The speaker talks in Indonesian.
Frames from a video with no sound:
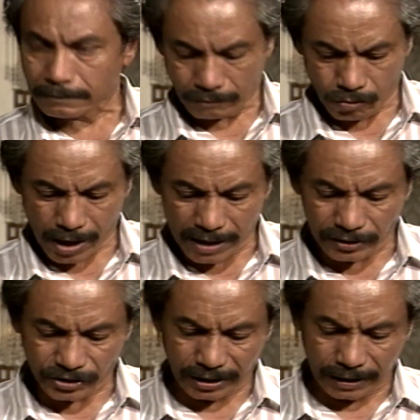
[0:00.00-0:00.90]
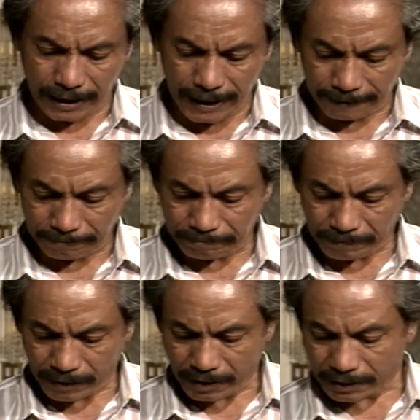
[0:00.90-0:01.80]
Bukannya senang
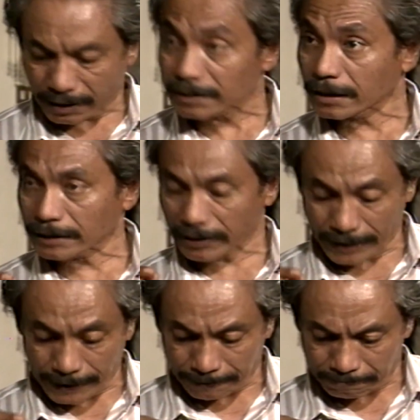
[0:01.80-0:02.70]
dikejar-kejar cewek?